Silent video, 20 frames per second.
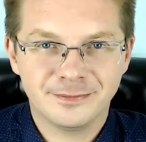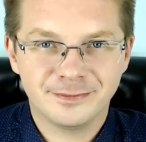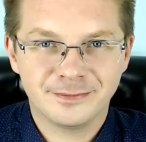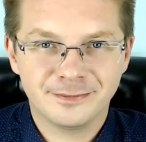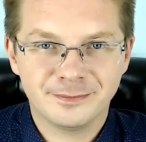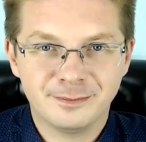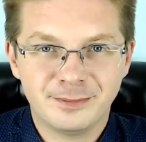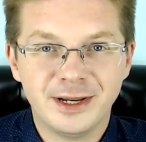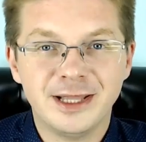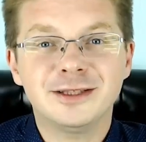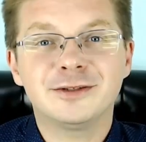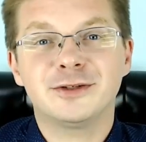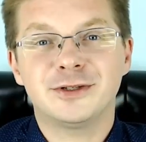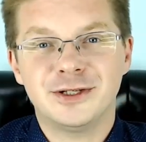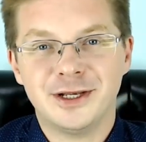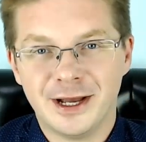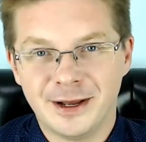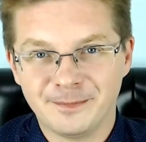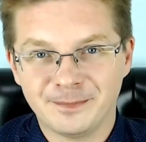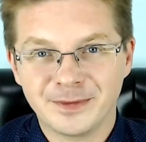Привет,
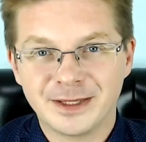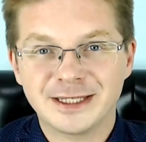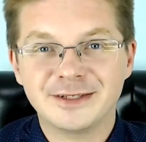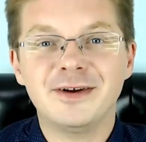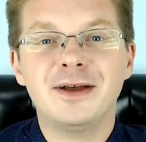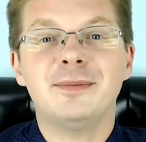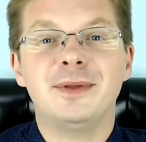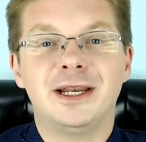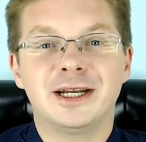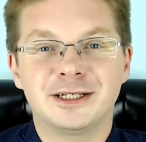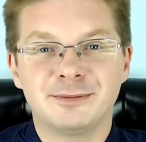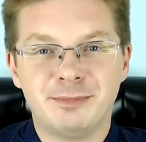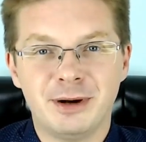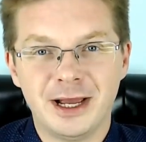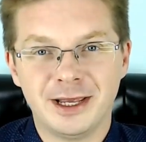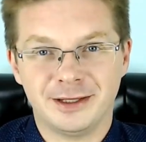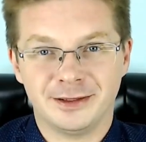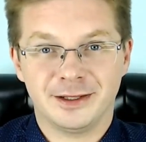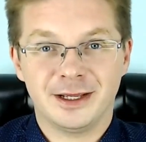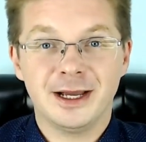друзья! С вами Лекс
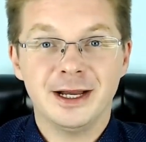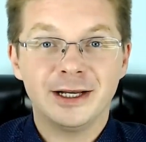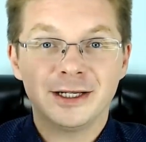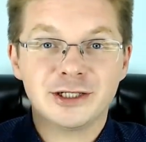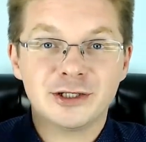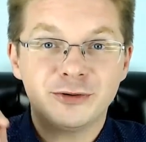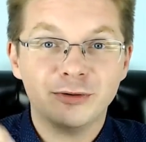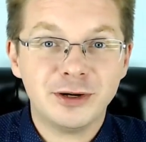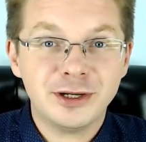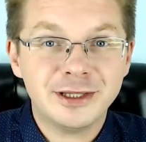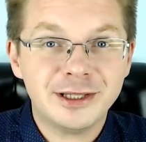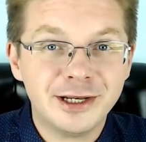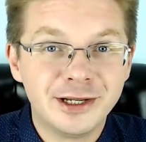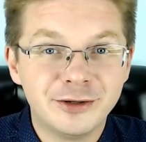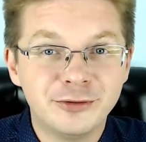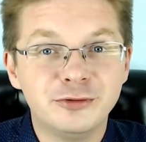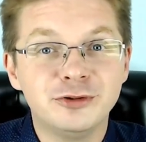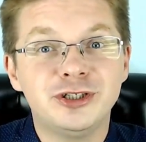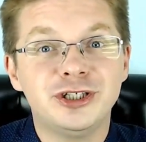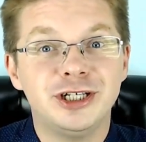Пагин. Стоит ли
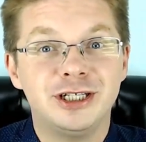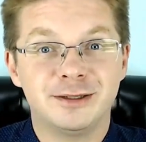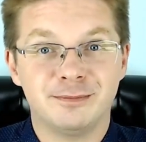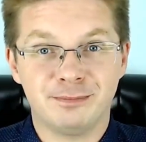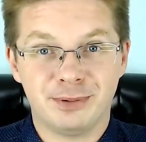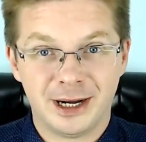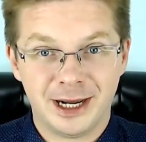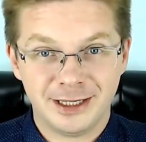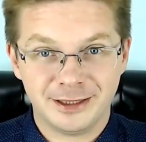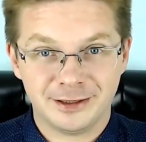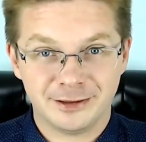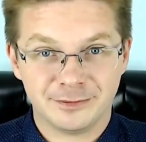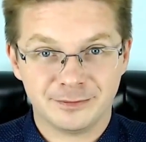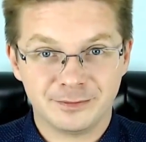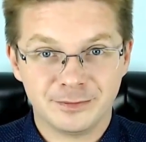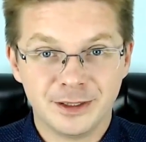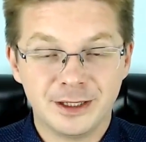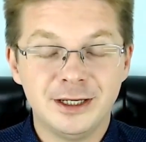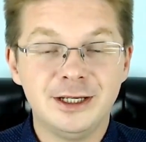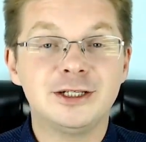учить Python
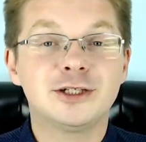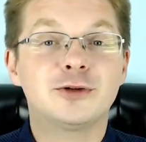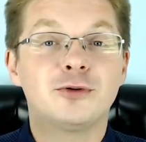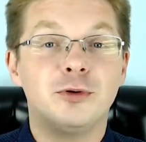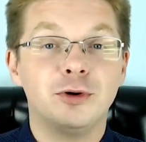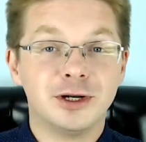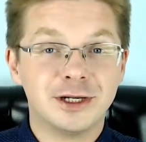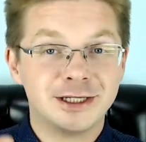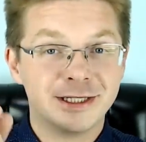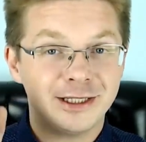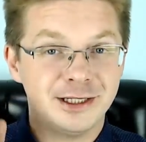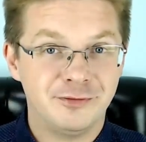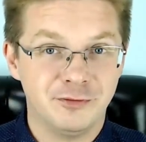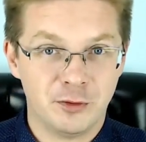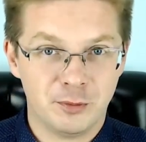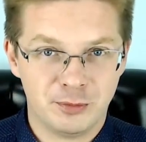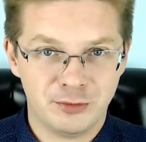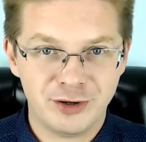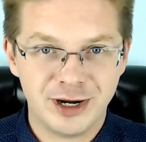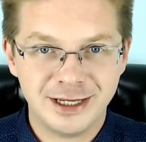и сколько за него
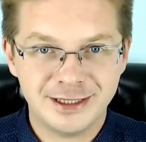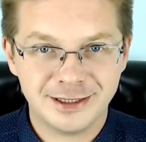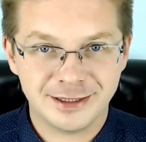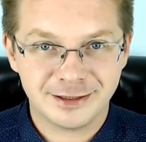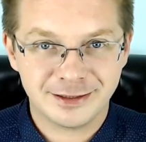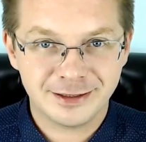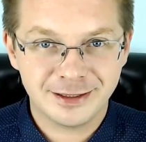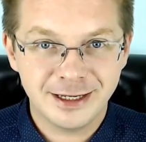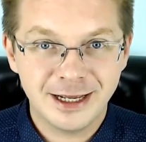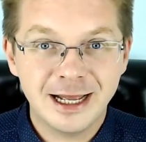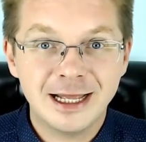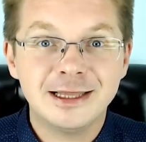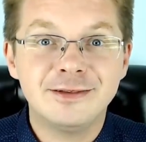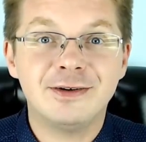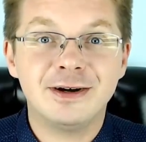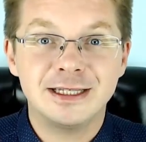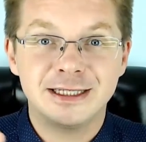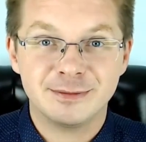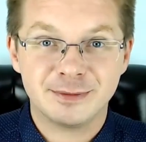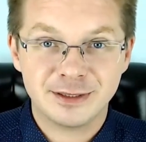платят?
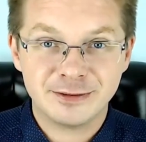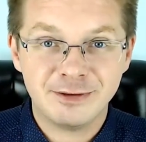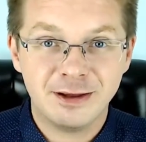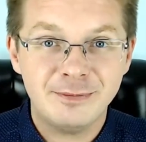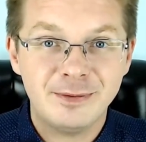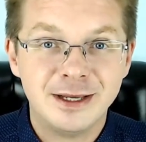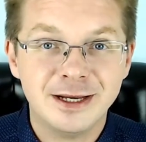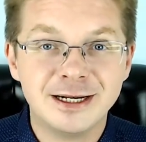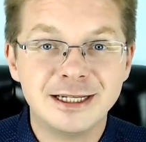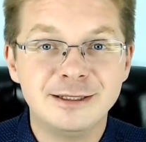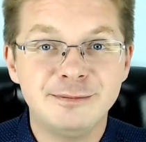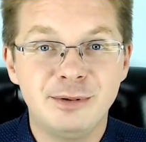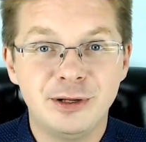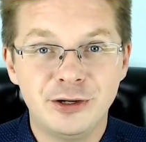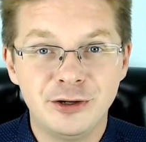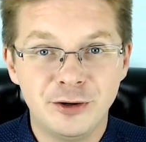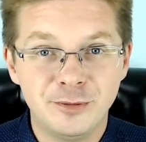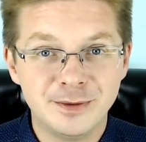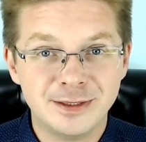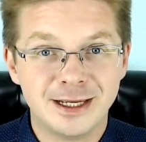Давайте мы с вами
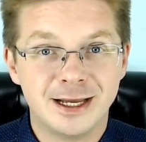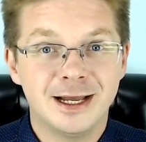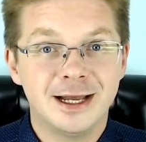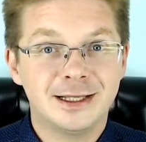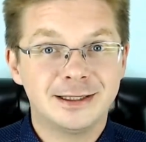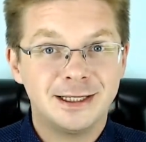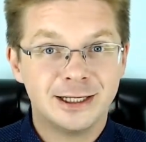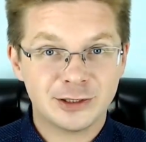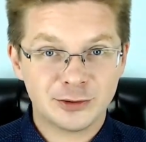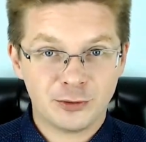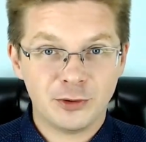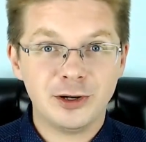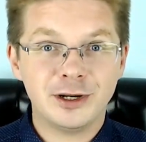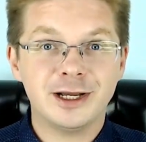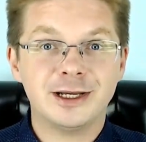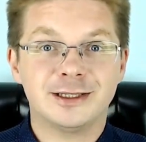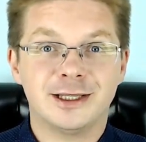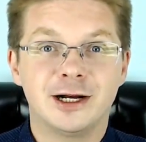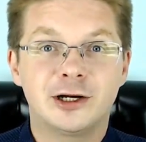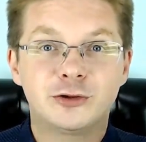разберемся, насколько
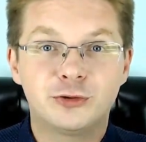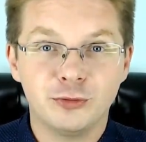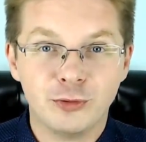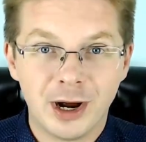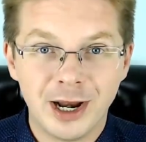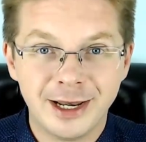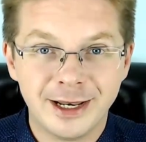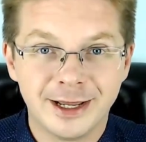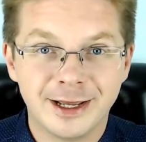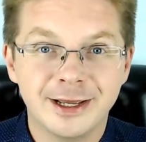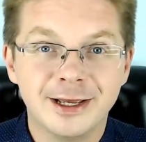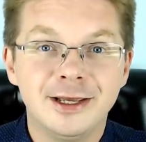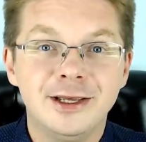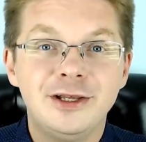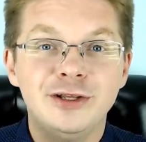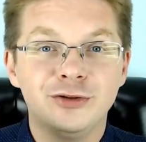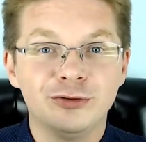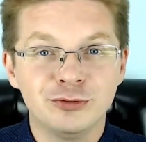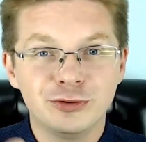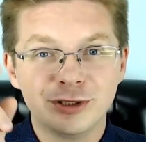это актуально
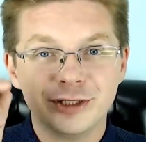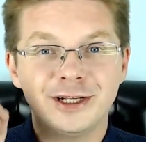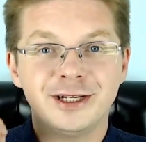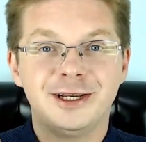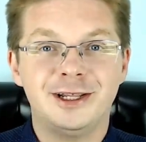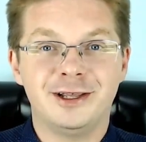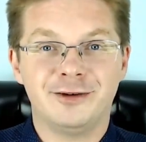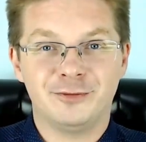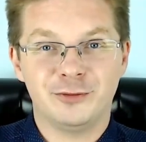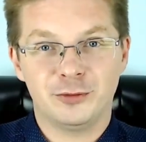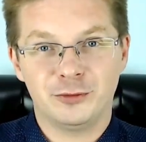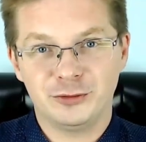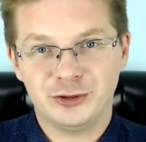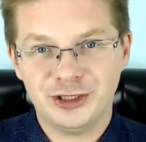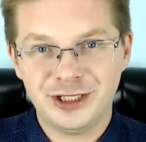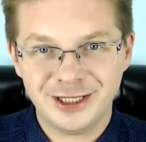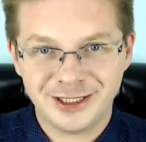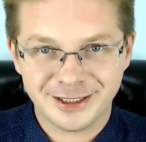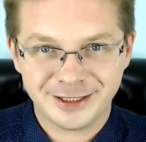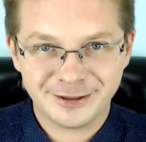и нужно ли его
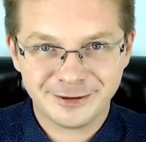учить.